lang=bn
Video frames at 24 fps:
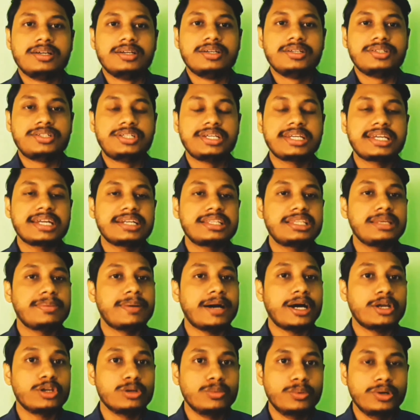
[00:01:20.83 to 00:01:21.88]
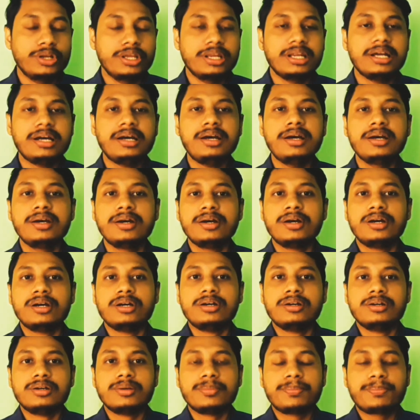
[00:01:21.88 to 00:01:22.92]
শিক্ষার্থী ভাই বোনেরা
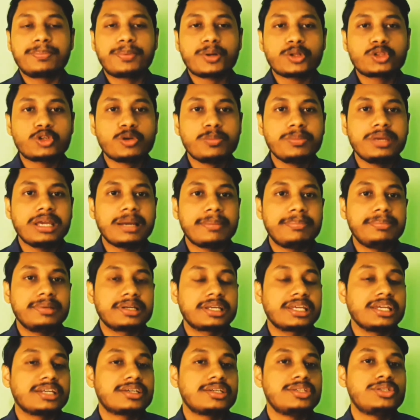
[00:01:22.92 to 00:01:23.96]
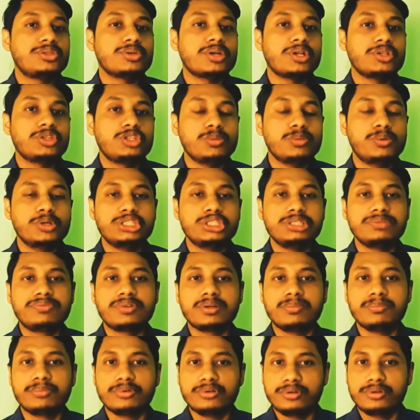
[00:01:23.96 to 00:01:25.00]
প্রথমে আপনাকে একটি চূড়ান্ত ভর্তি
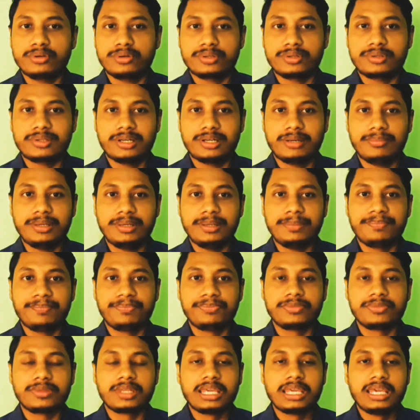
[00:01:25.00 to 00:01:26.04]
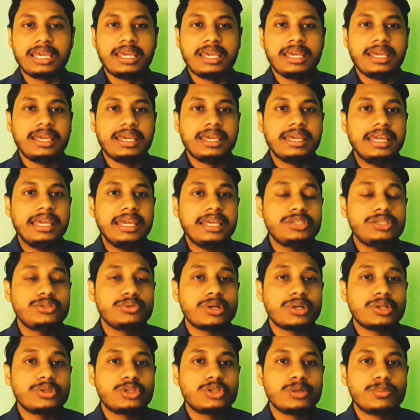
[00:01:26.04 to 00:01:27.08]
ফর্ম পূরণ করতে হবে এই
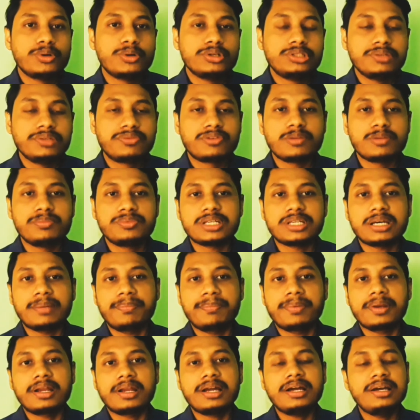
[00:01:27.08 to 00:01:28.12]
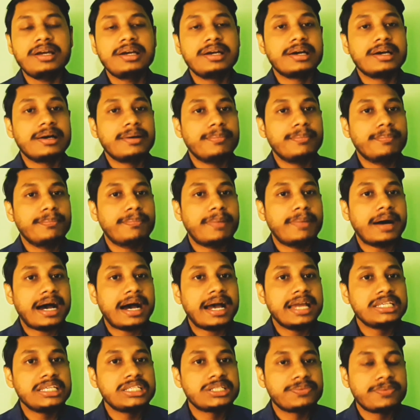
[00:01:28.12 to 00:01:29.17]
চূড়ান্ত ভর্তি ফর্মটা আপনারা
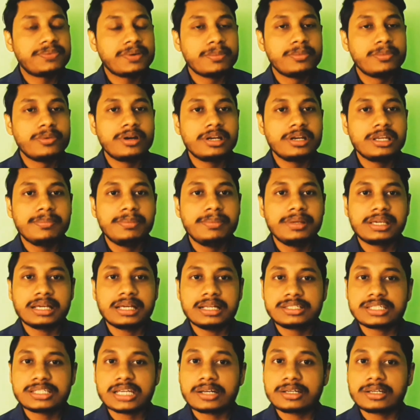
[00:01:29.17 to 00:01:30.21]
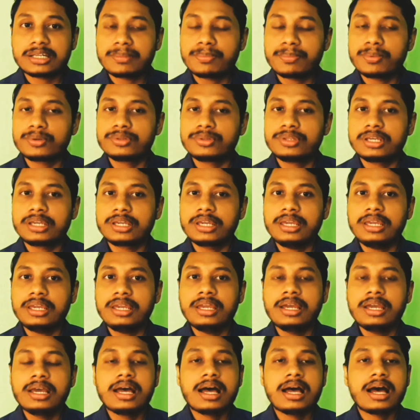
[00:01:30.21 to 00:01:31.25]
বাইশ ফেব্রুয়ারি বিকাল চারটার পর থেকে
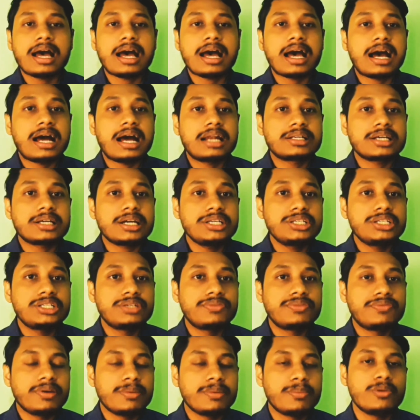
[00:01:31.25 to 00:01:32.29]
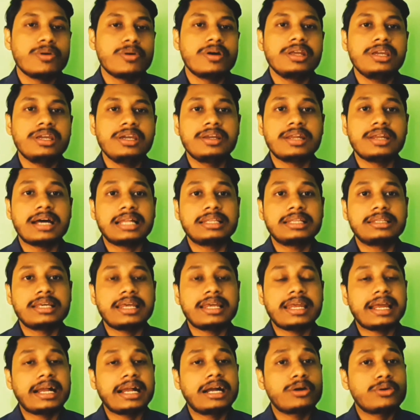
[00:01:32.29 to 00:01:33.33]
আটাইশ ফেব্রুয়ারি রাত
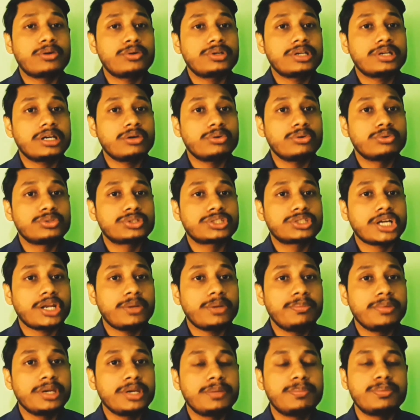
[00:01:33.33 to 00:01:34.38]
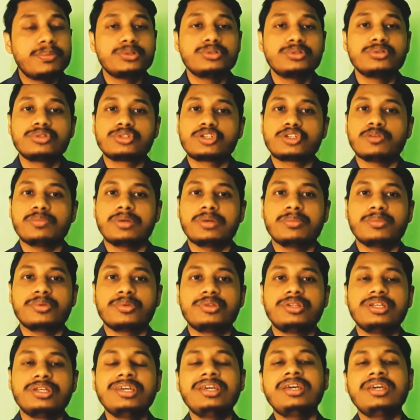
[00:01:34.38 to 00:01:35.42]
এগারোটা উনষাট মিনিট পর্যন্ত সময়ের
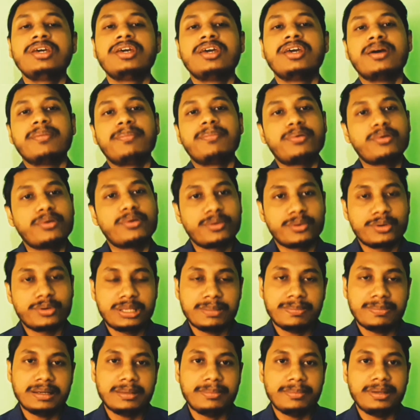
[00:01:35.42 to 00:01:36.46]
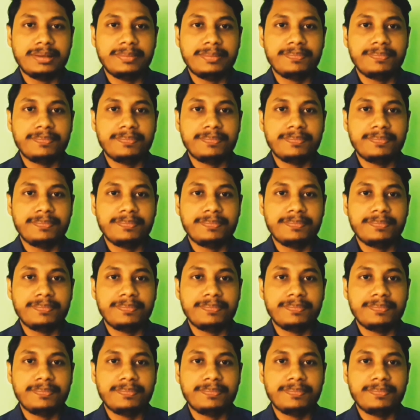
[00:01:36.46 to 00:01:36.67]
মধ্যে পূরণ করতে পারবেন